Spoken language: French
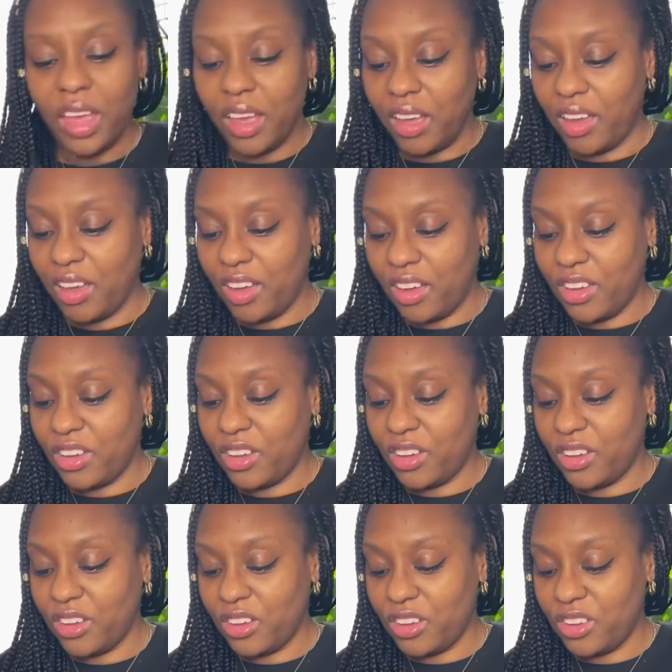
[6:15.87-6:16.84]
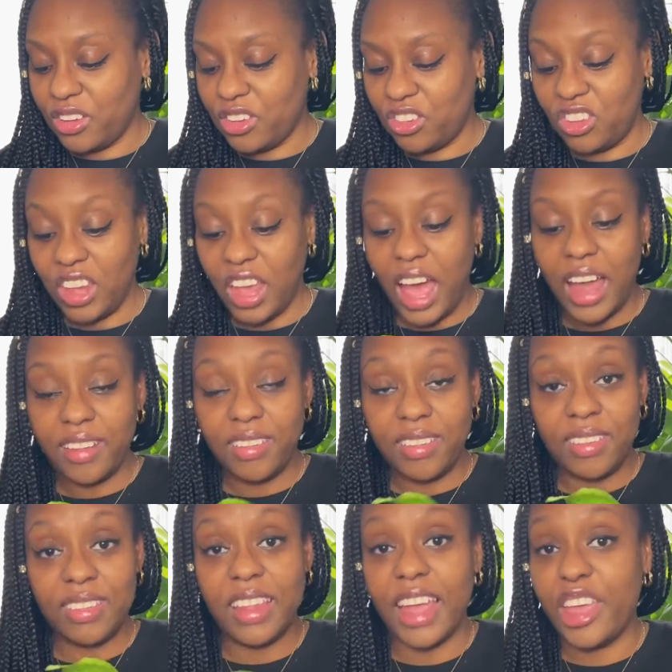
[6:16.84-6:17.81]
Euh, j'ai
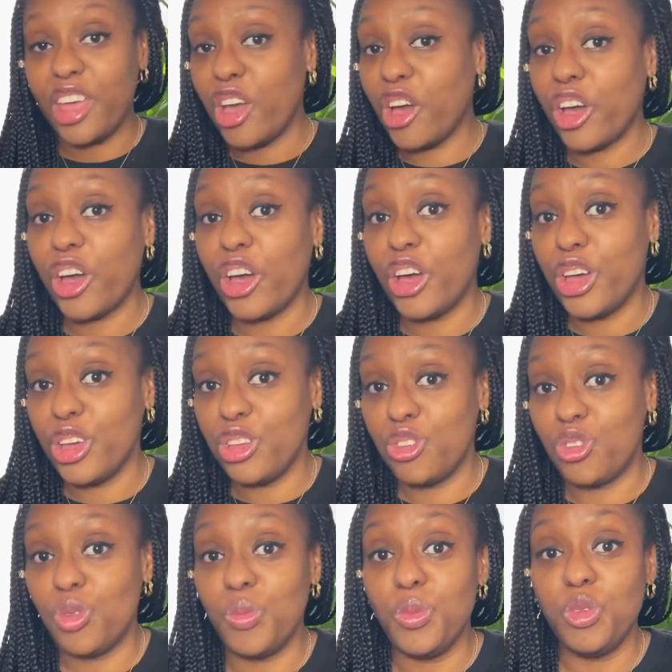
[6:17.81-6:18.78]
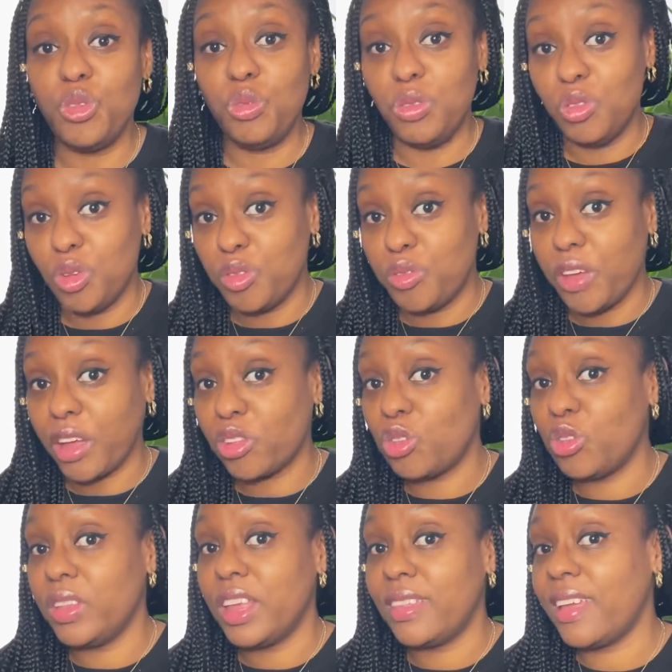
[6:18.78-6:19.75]
hâte. D'ailleurs, euh, je me suis
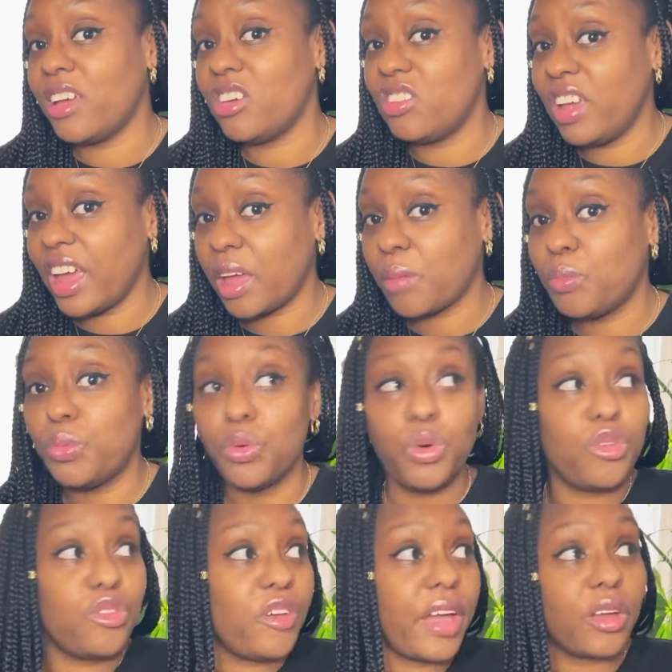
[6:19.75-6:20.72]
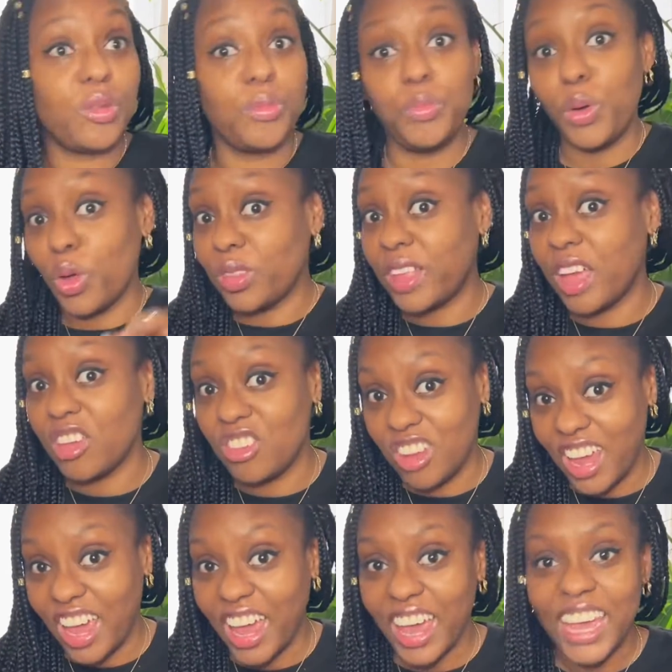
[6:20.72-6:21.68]
offerte une étagère pour faire une
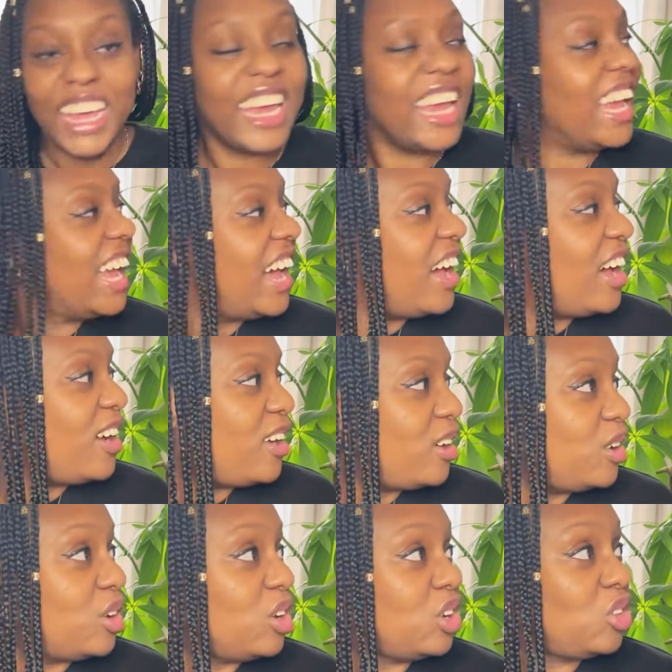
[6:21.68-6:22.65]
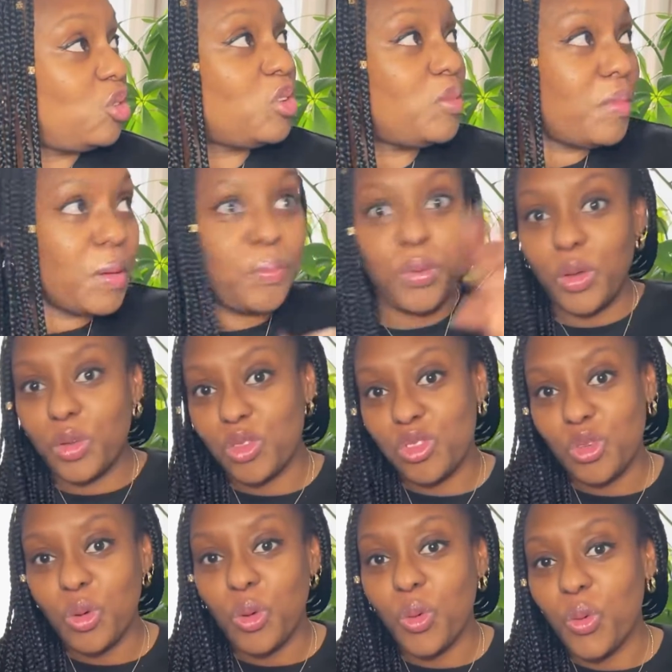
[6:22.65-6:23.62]
plantagère. Euh, toutes mes plantes
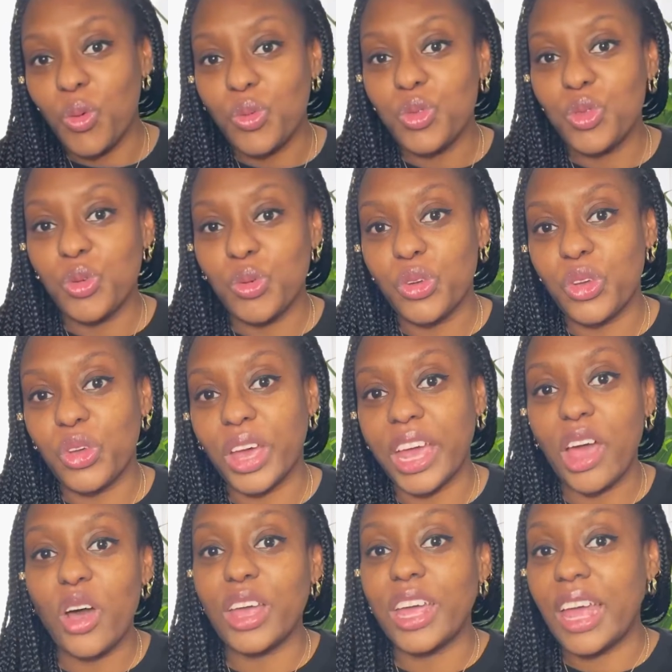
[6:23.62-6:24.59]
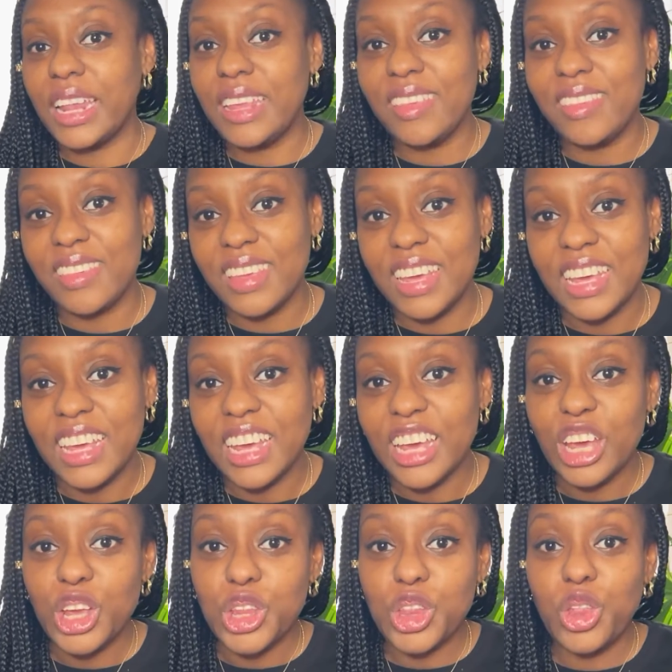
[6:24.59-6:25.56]
seront donc réorganisées
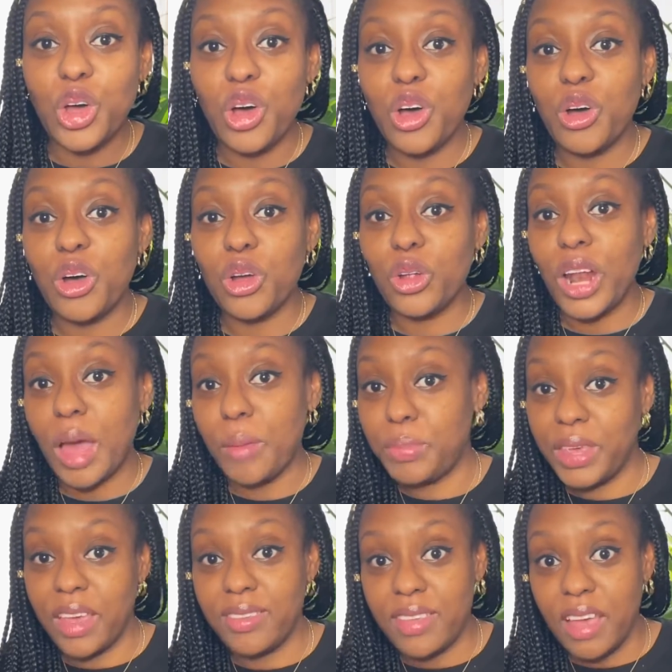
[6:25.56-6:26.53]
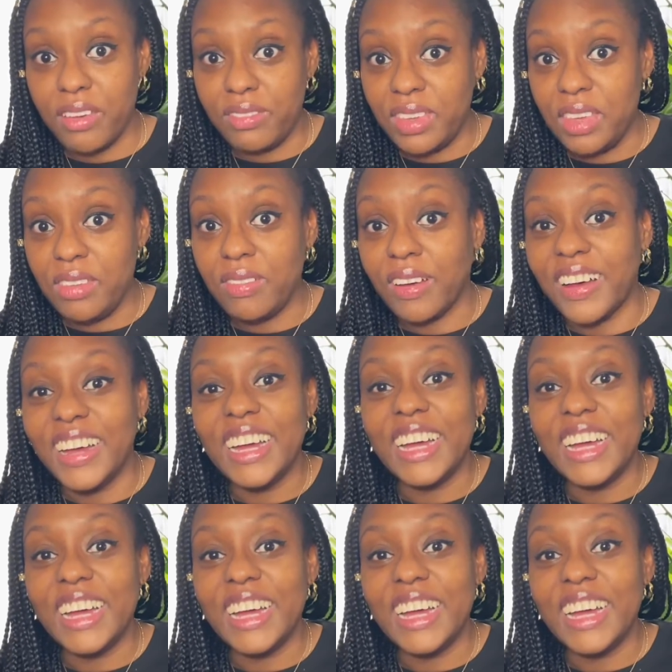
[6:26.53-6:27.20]
dans la pièce à vivre.